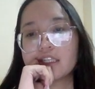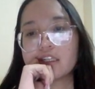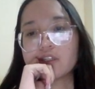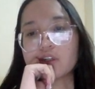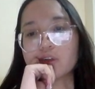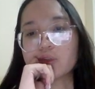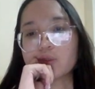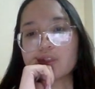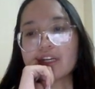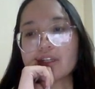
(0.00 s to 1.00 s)
thời đó
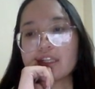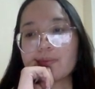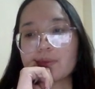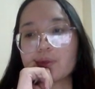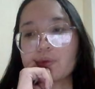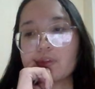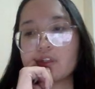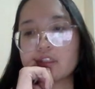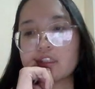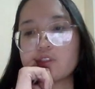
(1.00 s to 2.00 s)
chúng ta có thể tổn
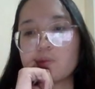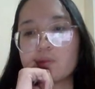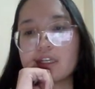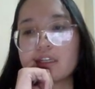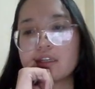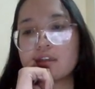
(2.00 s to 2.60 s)
thương của chúng này.